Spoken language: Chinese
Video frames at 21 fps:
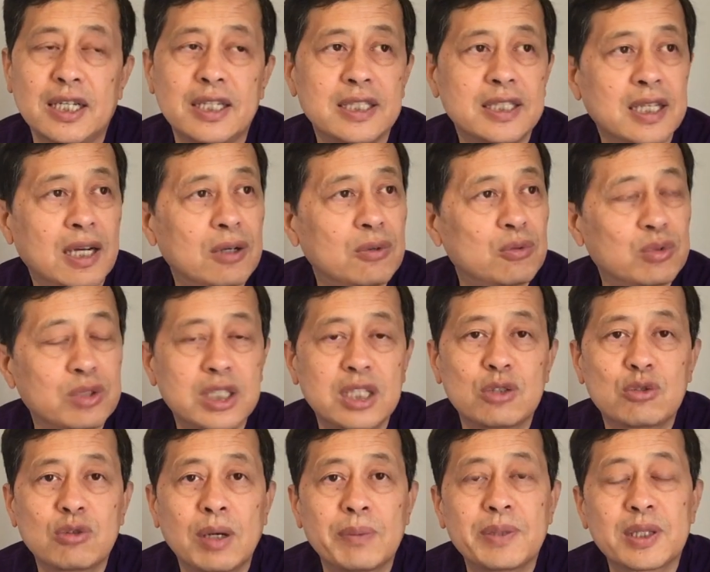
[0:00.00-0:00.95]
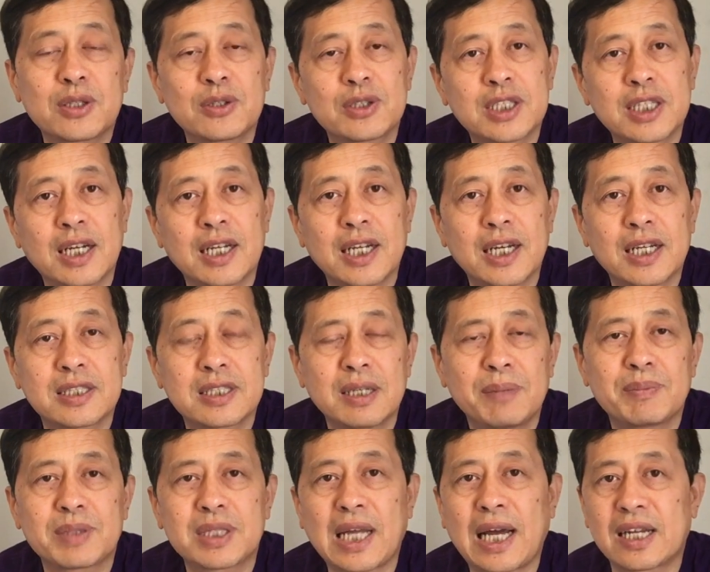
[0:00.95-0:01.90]
人家武器装备都上来，
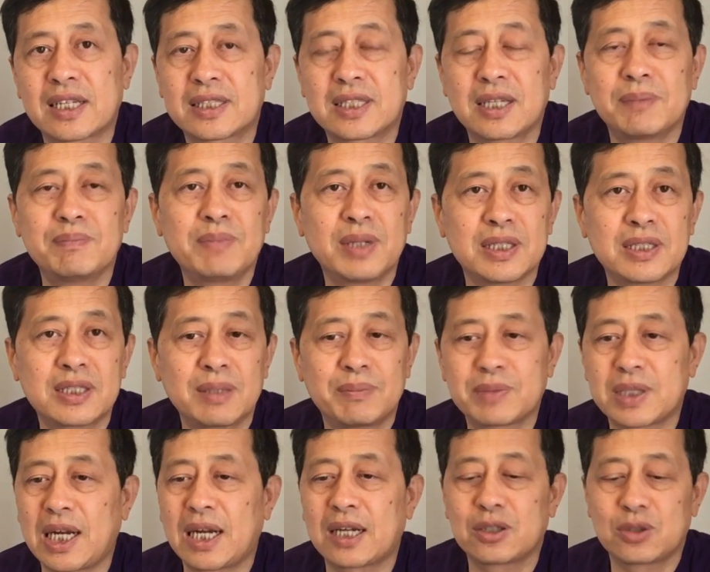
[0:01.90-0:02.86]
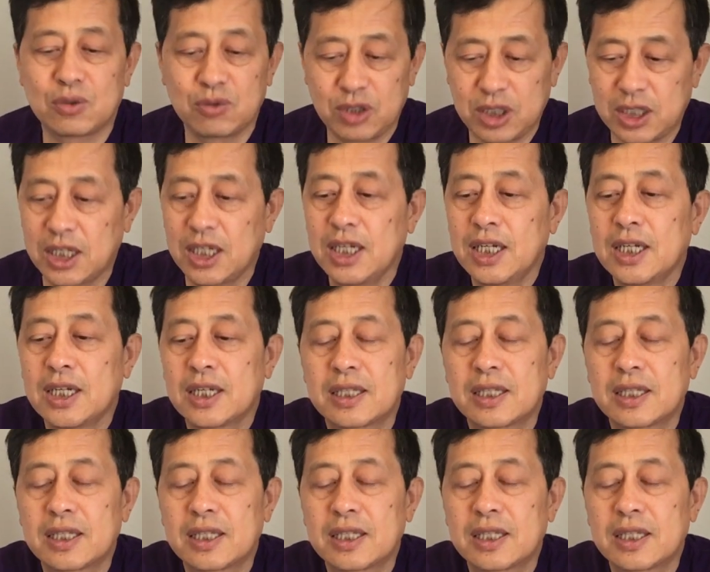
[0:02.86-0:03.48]
这么大的成本，这么大的东西，